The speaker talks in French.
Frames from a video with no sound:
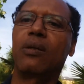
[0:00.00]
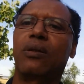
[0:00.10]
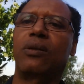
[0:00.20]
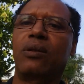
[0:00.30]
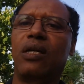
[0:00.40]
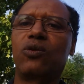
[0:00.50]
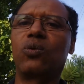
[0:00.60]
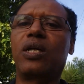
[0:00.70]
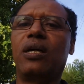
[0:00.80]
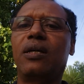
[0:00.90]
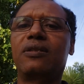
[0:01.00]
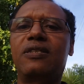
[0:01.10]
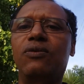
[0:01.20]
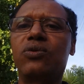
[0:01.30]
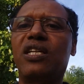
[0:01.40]
Euh, en tout cas,
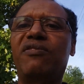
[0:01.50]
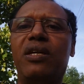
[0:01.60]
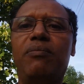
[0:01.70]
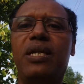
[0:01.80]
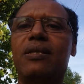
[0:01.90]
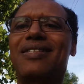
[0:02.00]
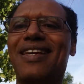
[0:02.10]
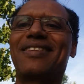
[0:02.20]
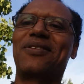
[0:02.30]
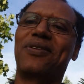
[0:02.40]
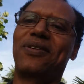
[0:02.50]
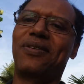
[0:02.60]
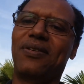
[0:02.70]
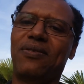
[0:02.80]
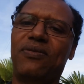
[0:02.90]
si vous avez aimé cette
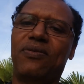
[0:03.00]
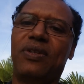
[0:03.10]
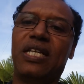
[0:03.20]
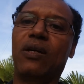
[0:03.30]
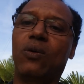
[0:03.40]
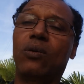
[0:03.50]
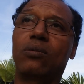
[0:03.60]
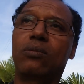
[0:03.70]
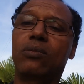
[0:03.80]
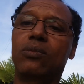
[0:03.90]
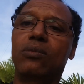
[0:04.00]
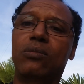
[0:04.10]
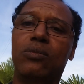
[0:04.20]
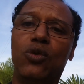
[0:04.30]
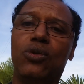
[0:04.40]
euh, vidéo,
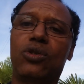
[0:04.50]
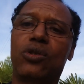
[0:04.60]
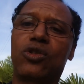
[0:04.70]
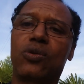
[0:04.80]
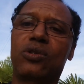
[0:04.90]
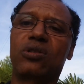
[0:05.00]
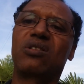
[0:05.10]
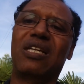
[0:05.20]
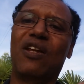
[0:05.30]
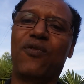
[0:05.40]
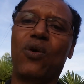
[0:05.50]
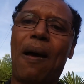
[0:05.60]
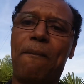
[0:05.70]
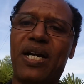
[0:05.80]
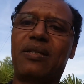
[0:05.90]
une seule chose, il faut
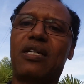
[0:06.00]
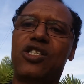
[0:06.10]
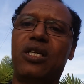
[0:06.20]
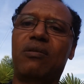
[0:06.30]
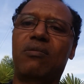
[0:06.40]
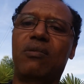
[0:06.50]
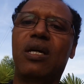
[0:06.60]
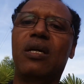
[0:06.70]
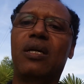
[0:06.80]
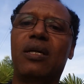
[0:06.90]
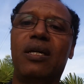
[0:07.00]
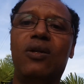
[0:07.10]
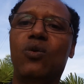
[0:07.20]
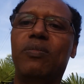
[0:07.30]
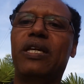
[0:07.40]
la partager
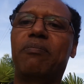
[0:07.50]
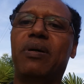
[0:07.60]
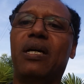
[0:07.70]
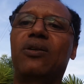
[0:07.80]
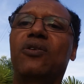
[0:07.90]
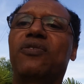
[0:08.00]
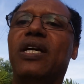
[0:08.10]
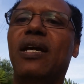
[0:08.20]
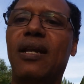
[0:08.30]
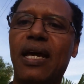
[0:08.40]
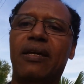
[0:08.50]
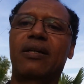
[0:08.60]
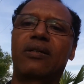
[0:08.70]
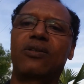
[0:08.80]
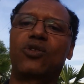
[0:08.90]
et n'oubliez pas de faire un
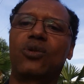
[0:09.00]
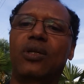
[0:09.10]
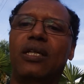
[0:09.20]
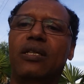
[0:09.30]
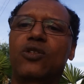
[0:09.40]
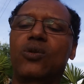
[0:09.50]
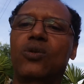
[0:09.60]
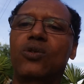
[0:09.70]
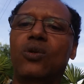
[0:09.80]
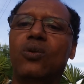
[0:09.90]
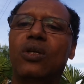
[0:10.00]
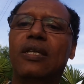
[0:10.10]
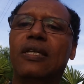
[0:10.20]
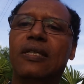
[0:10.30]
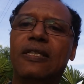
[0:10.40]
like sur les réseaux sociaux.
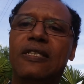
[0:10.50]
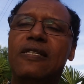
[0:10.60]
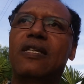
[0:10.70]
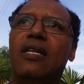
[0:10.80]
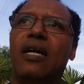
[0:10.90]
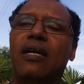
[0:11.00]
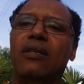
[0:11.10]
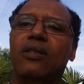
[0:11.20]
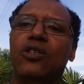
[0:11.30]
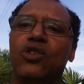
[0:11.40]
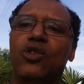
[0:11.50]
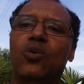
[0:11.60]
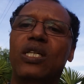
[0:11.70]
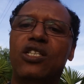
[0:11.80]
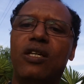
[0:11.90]
D'ici là, je
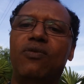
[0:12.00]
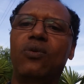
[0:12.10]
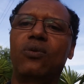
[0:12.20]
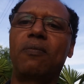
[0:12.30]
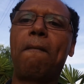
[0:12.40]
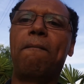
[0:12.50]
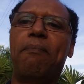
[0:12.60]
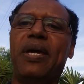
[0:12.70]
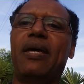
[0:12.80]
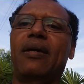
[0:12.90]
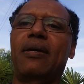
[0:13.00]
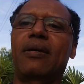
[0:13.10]
souhaite chez vous paix